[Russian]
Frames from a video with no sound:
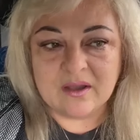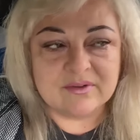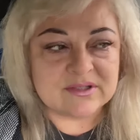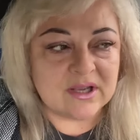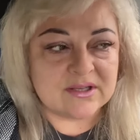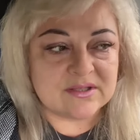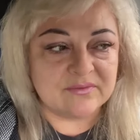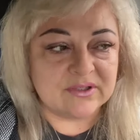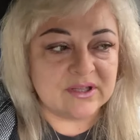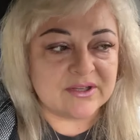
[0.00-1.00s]
Вы знаете,
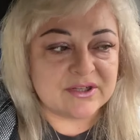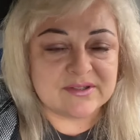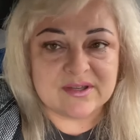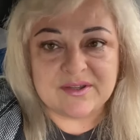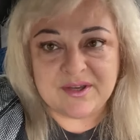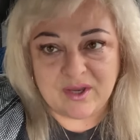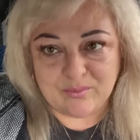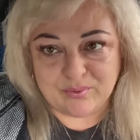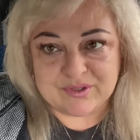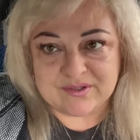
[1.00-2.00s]
вы даже ценнее
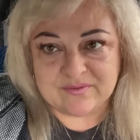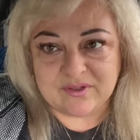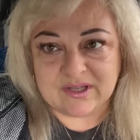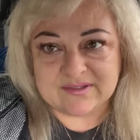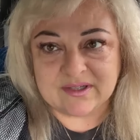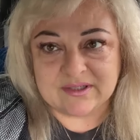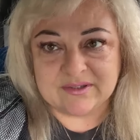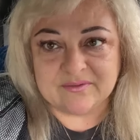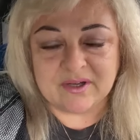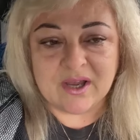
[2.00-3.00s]
будете в глазах
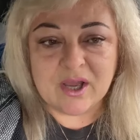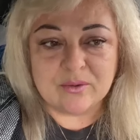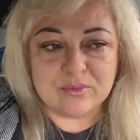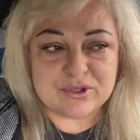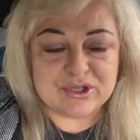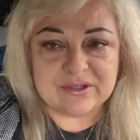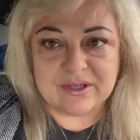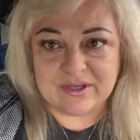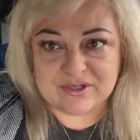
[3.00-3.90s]
этого мужчины или